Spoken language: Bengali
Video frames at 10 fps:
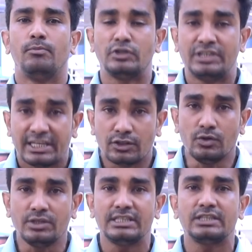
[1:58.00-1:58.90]
বলছি
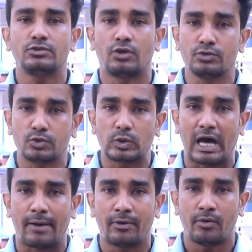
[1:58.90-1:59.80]
এজন্যই যে সংযুক্ত
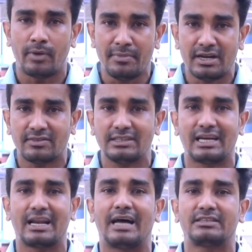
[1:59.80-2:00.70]
আরব আমিরাতে
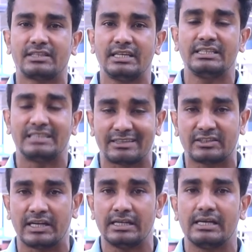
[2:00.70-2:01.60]
যারা আজকে
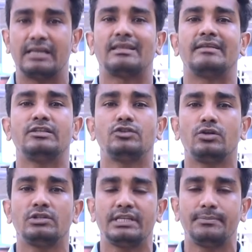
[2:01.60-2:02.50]
যাচ্ছেন তাদের জন্য যে